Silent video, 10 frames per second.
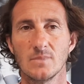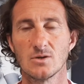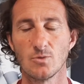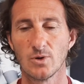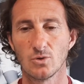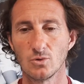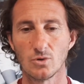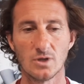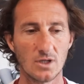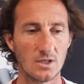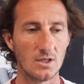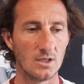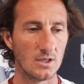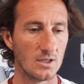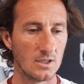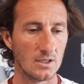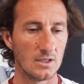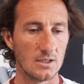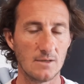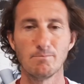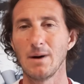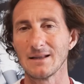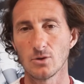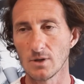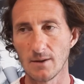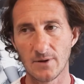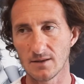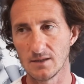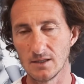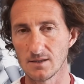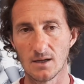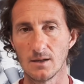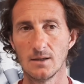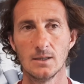soprattutto di, di, di impatto della partita